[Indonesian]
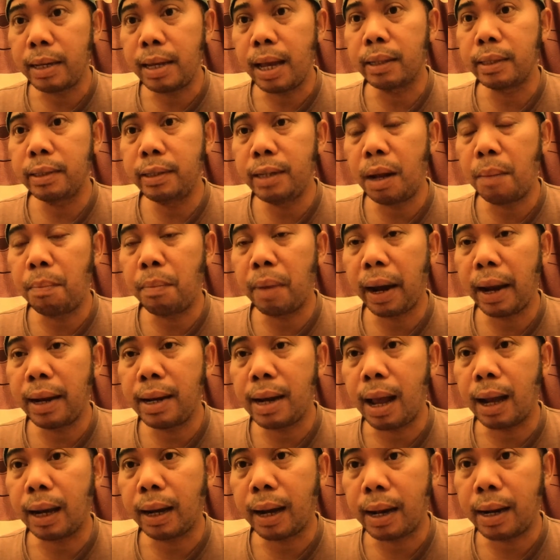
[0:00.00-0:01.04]
yang tidak
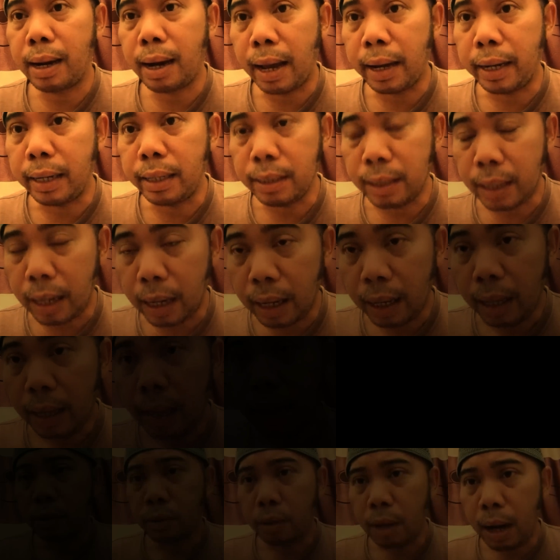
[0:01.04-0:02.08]
mengenakkan
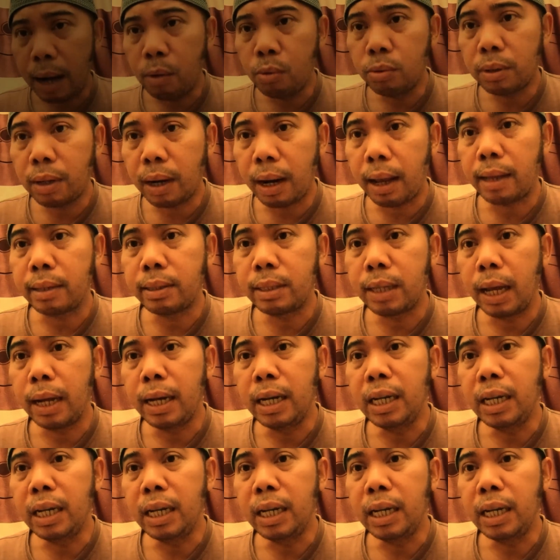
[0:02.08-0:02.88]
lainnya selalu terasa